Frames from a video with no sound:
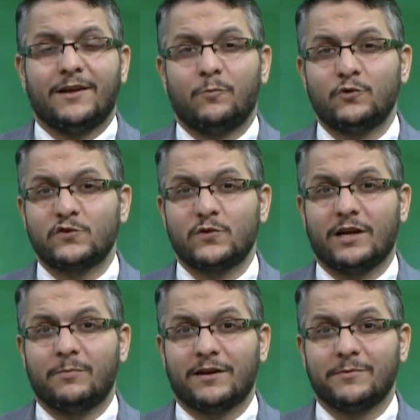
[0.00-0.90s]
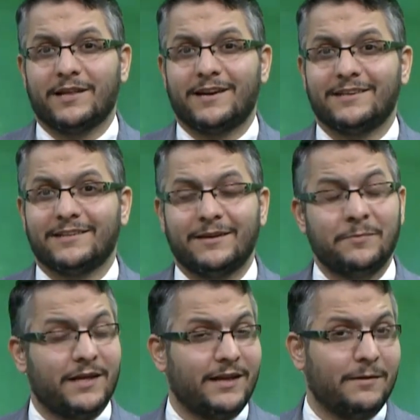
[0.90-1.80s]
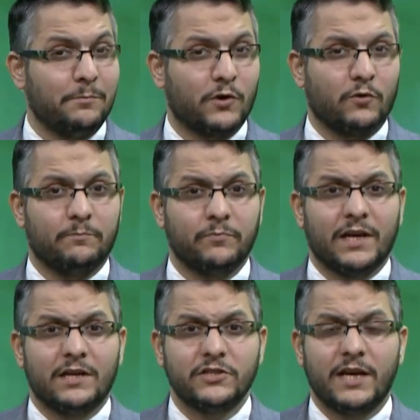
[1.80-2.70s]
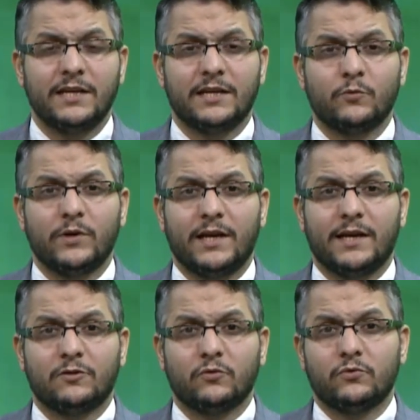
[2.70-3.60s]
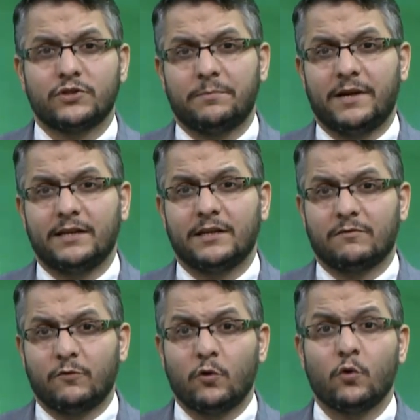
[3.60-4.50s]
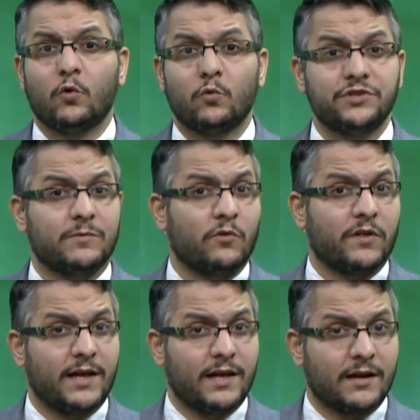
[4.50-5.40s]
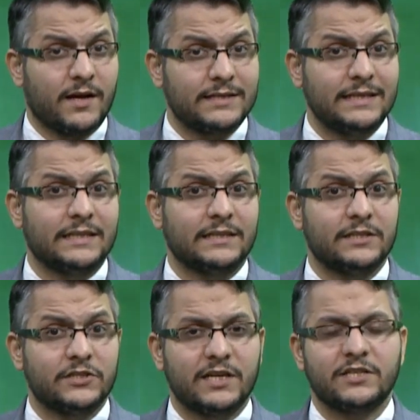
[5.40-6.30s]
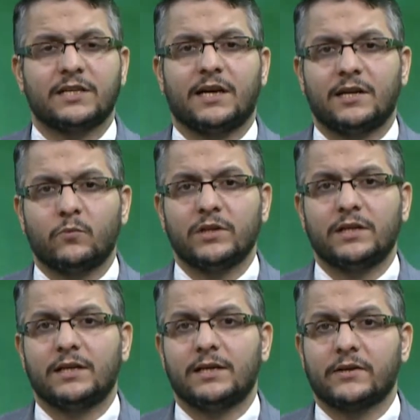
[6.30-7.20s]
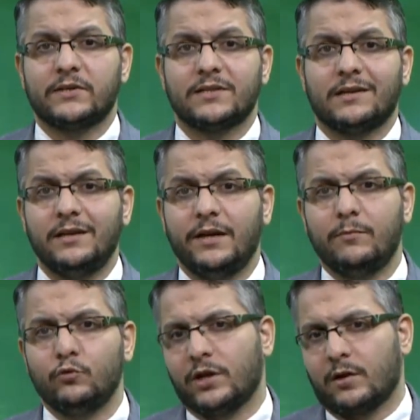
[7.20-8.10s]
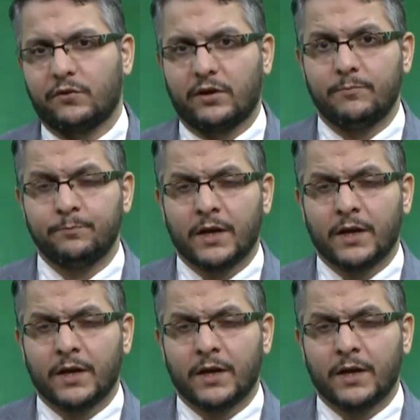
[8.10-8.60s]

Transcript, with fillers: موجز الأخبار من قناة طيبة أهلا بكم شهدت ولاية شمال دارفور خروج مظاهرات احتجاجا على الوضع الاقتصادي المتردي